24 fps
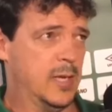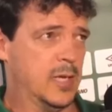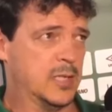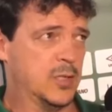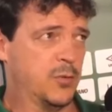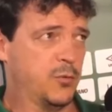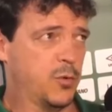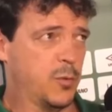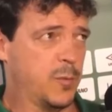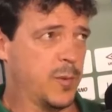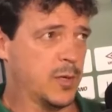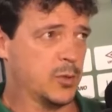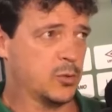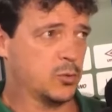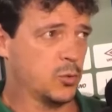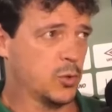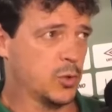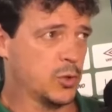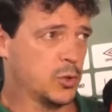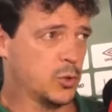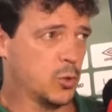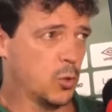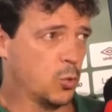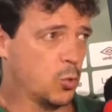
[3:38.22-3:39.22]
As
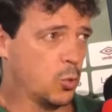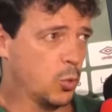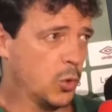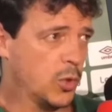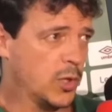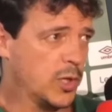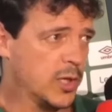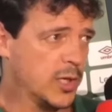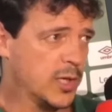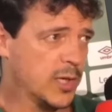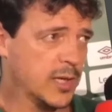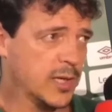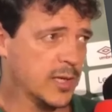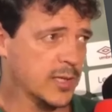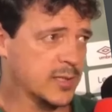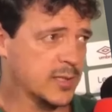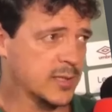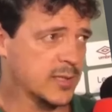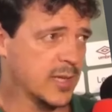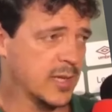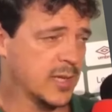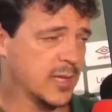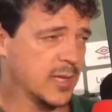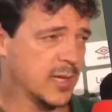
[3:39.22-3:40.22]
informações que eu colhi
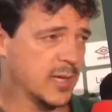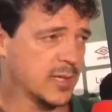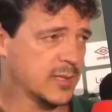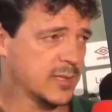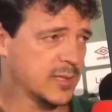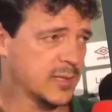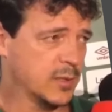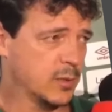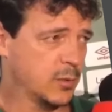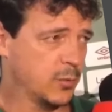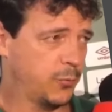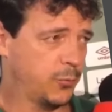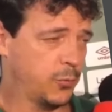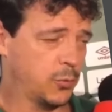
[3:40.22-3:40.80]
antes da ligação